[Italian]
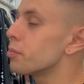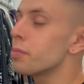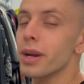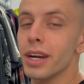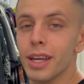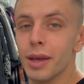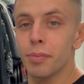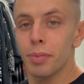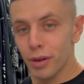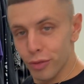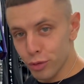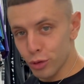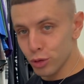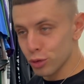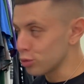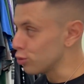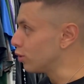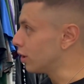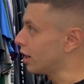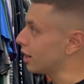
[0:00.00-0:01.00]
perché per
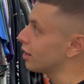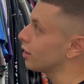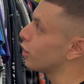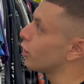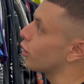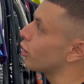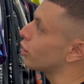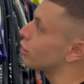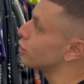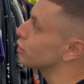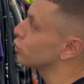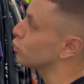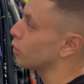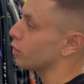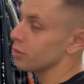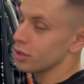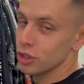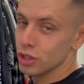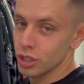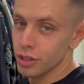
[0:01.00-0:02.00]
fortuna ho due
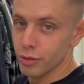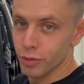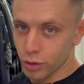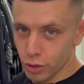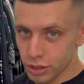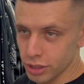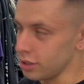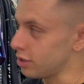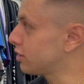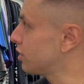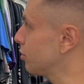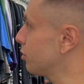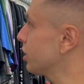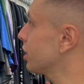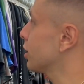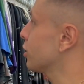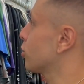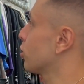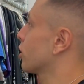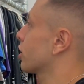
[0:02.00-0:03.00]
amici fortissimi
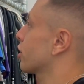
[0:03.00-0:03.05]
in quello